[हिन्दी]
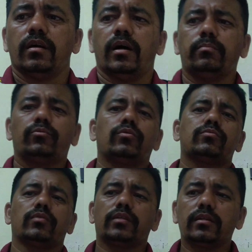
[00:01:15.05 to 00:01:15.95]
हम तो
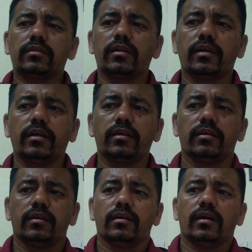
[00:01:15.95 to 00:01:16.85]
स्वतंत्र हैं
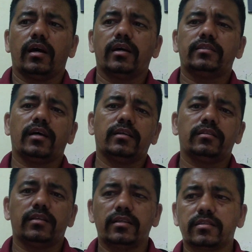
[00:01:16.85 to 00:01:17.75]
आज़ाद
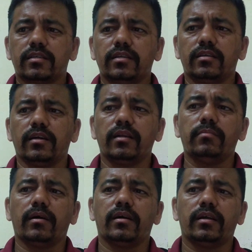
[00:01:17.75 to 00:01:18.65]
देश की
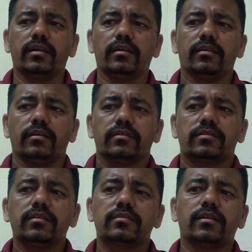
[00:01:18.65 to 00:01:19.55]
गरिमा हैं
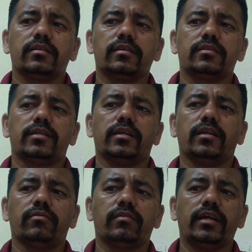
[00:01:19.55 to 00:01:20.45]
संस्कृति से
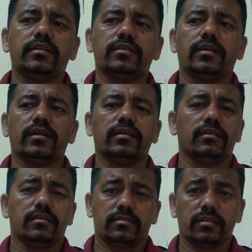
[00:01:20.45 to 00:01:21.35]
लवरेज हैं
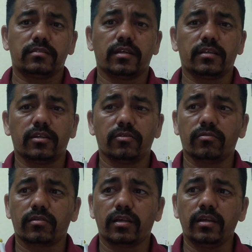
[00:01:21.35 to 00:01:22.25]
संसाधनों
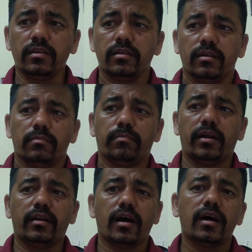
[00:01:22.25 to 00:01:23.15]
के
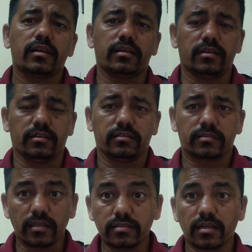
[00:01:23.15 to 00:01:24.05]
भंडार हैं
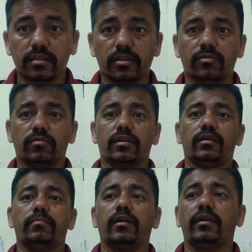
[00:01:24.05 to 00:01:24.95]
संसाधनों के
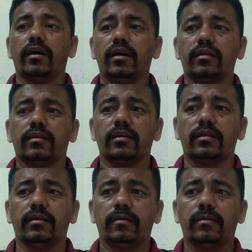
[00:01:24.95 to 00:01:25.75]
भंडार हैं